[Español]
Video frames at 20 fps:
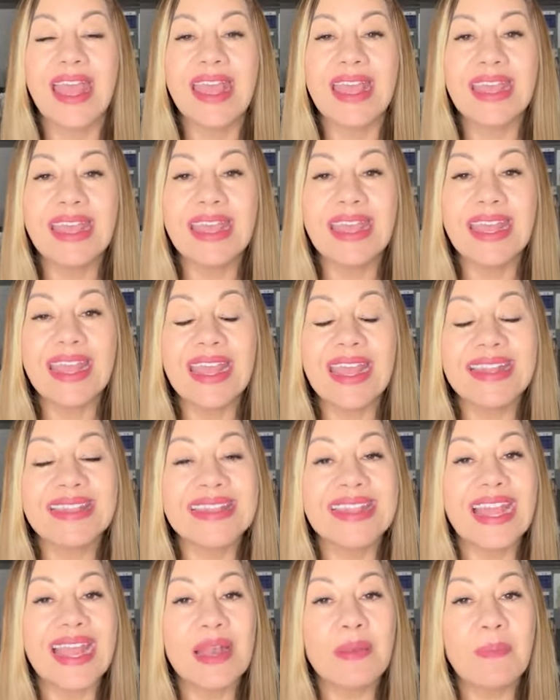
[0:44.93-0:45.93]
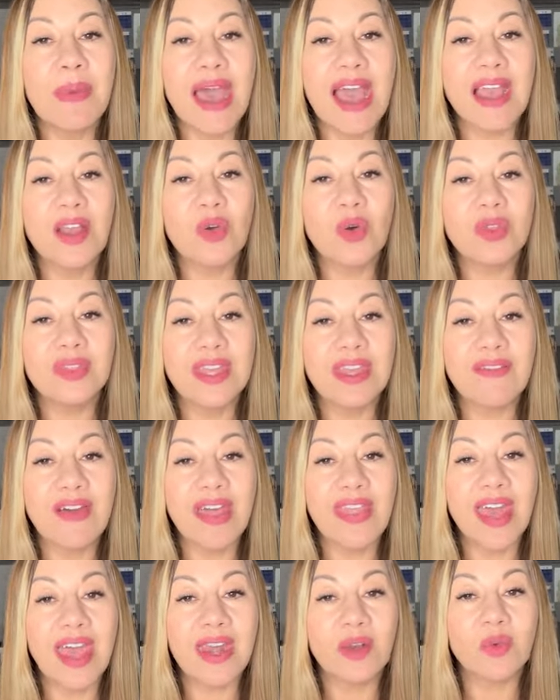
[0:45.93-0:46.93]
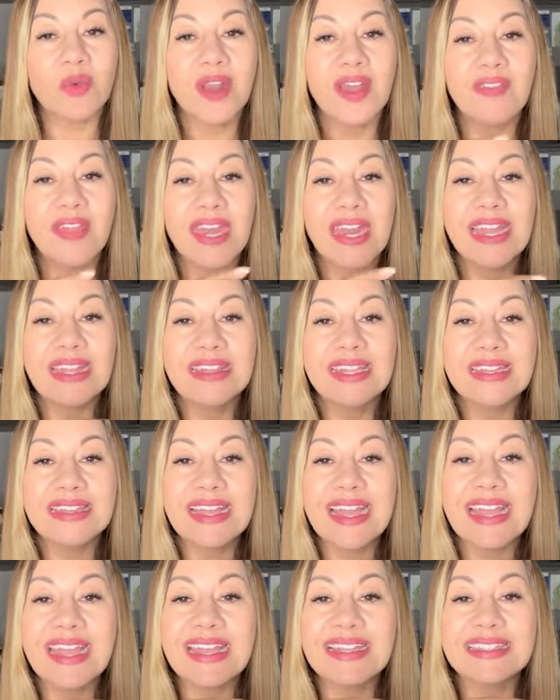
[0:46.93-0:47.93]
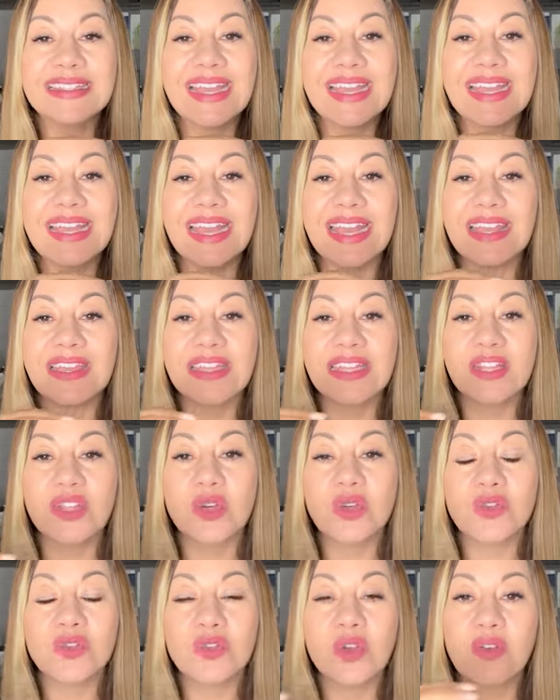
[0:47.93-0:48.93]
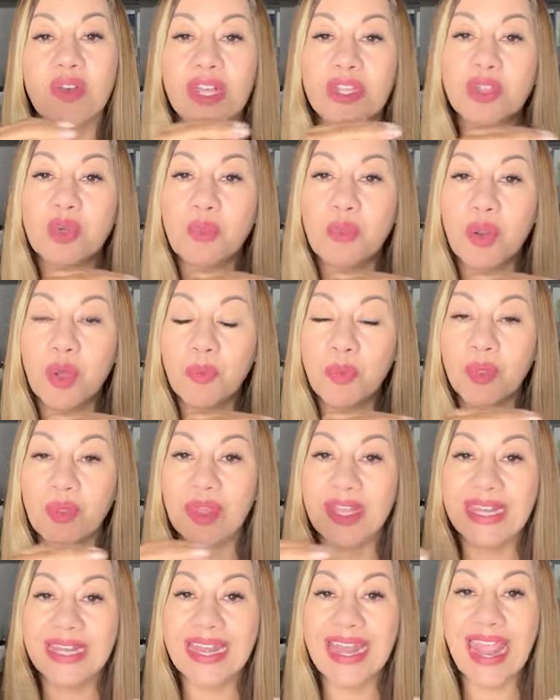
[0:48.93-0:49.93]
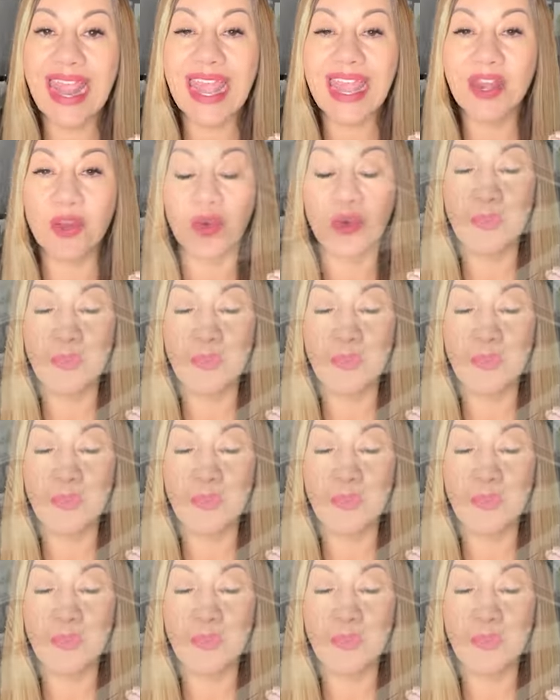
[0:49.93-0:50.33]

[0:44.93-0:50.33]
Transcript: y el banco te va a dar una tarjetita que es de crédito sobre tu propio dinero